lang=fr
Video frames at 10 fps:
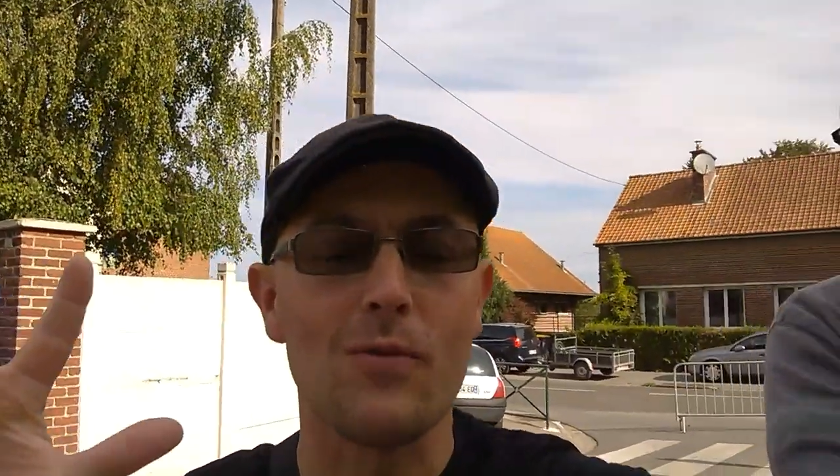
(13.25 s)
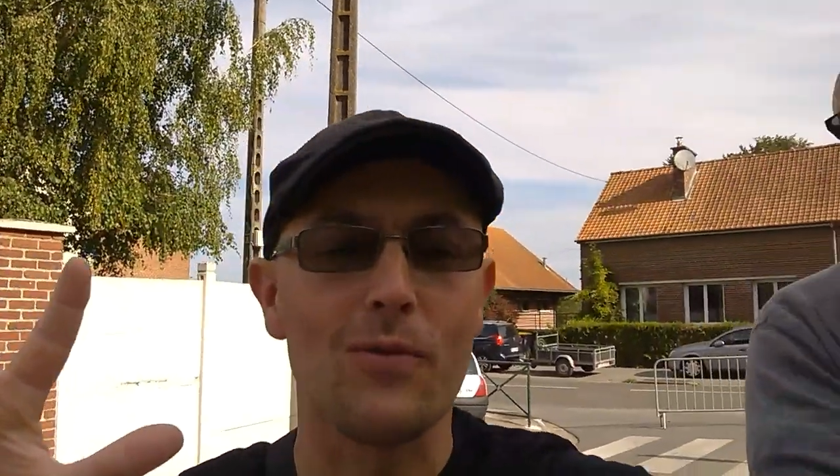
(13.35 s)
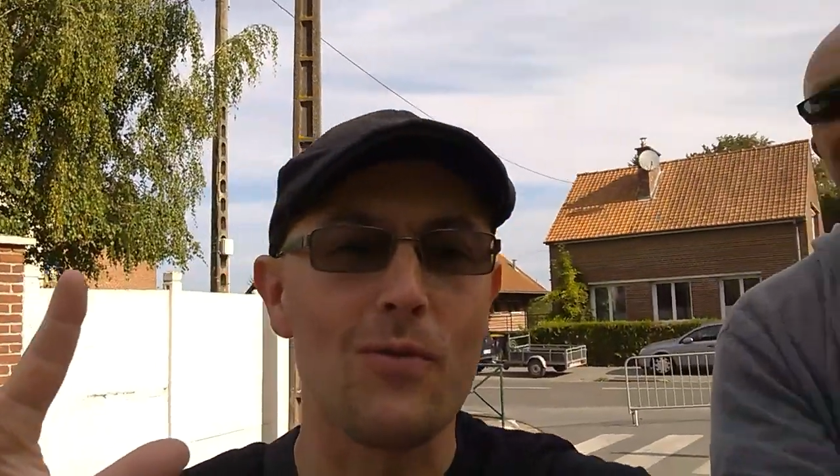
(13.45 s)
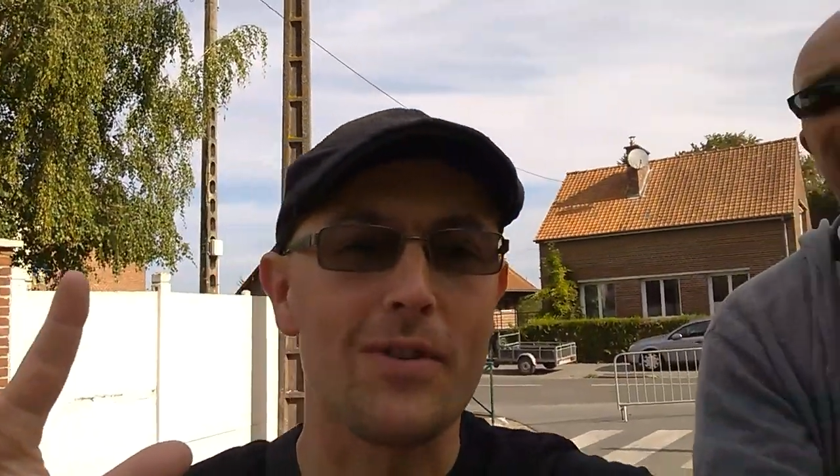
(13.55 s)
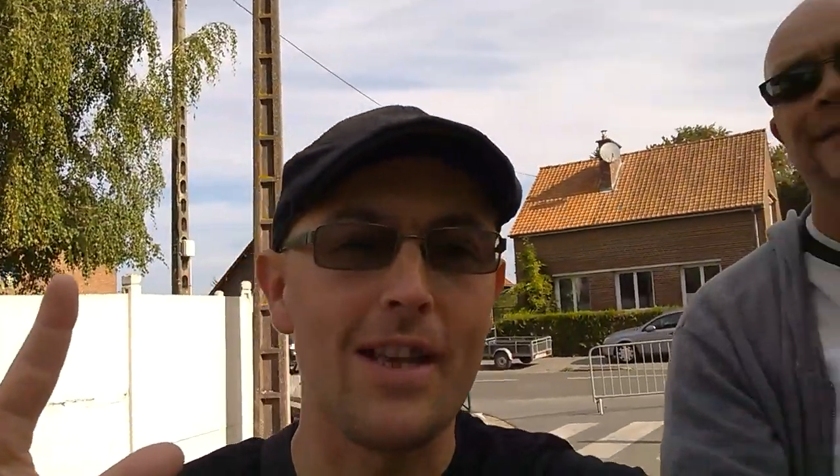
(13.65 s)

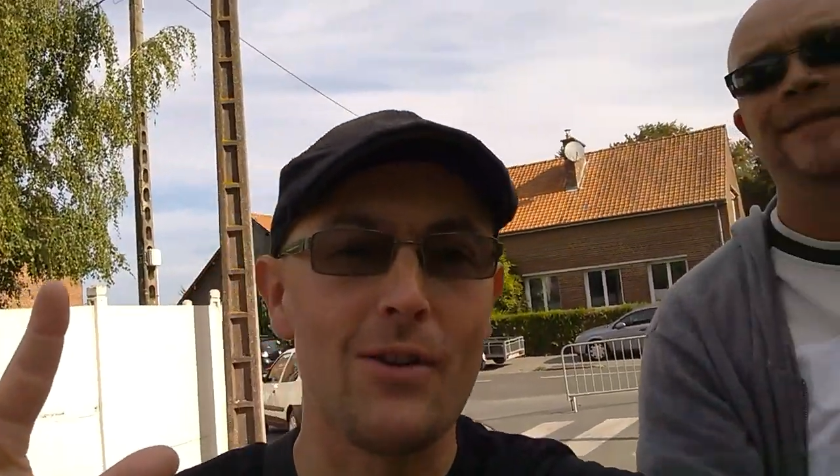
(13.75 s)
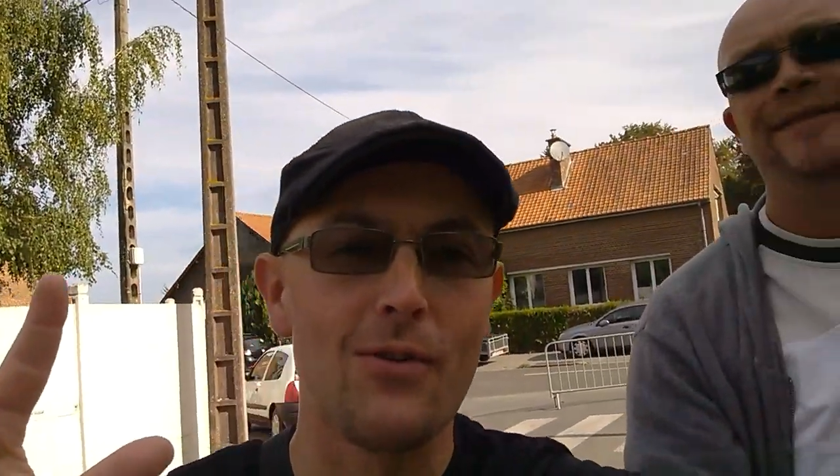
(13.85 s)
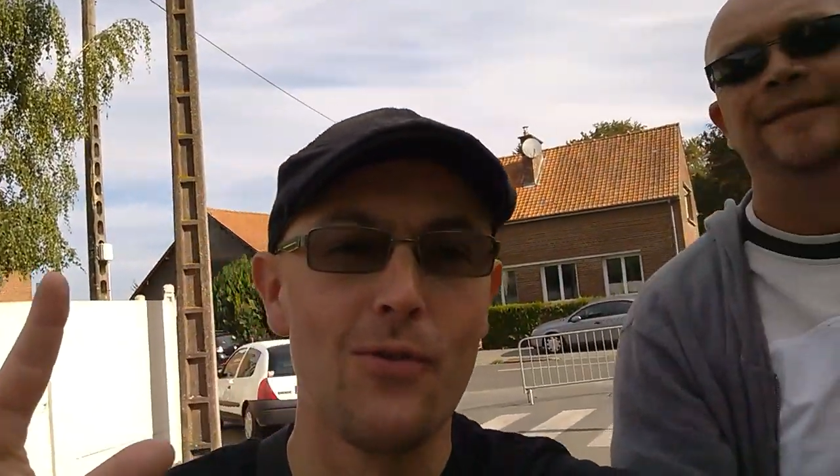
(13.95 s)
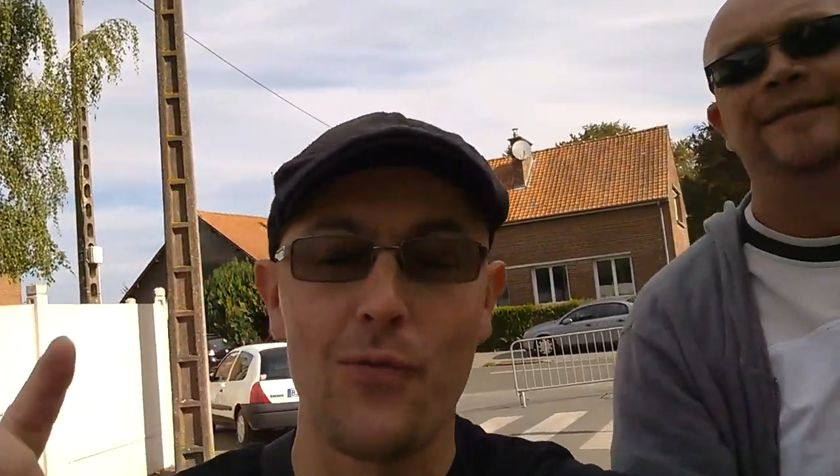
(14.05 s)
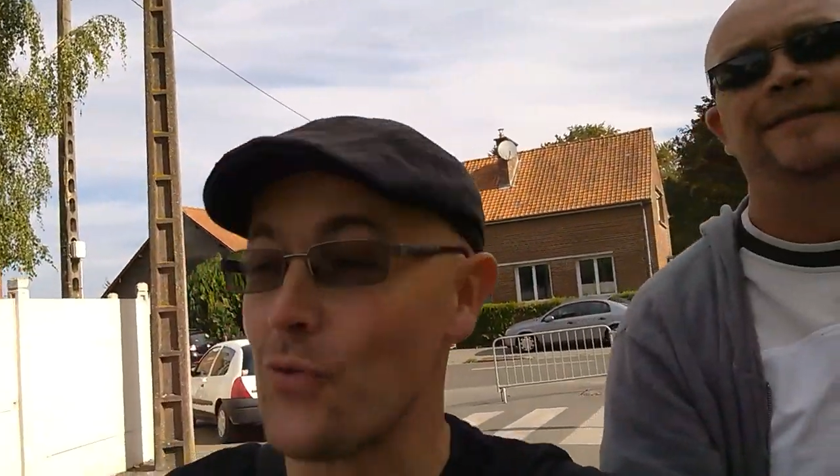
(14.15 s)
Donc euh, celle
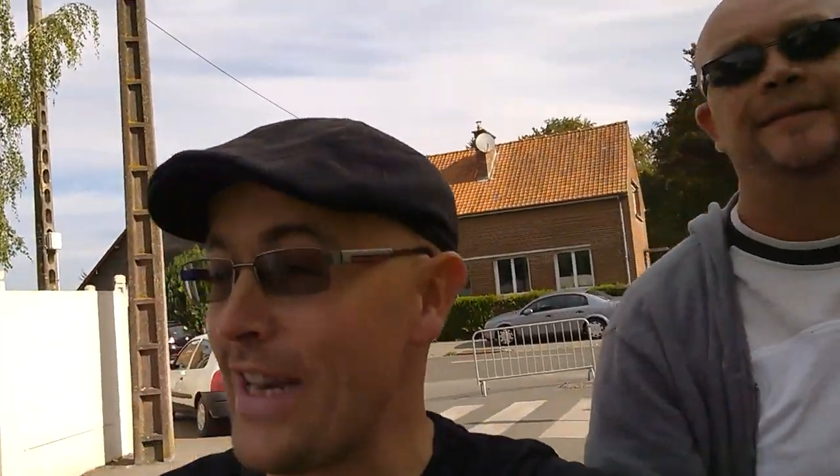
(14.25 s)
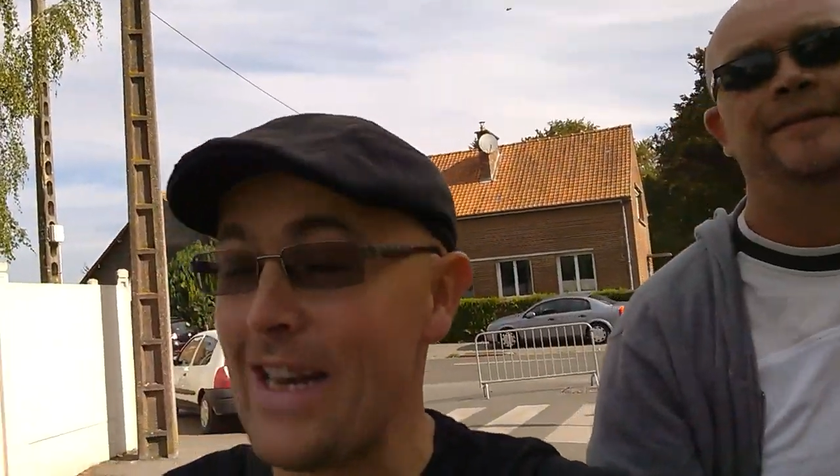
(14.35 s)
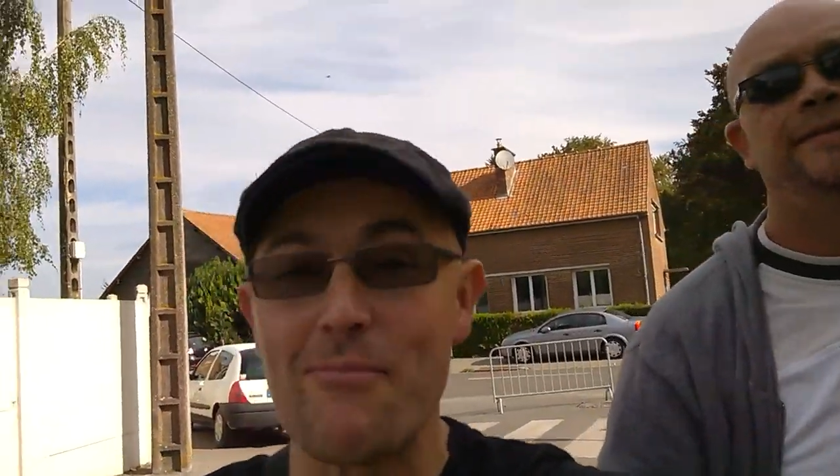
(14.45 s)
de Fontaine,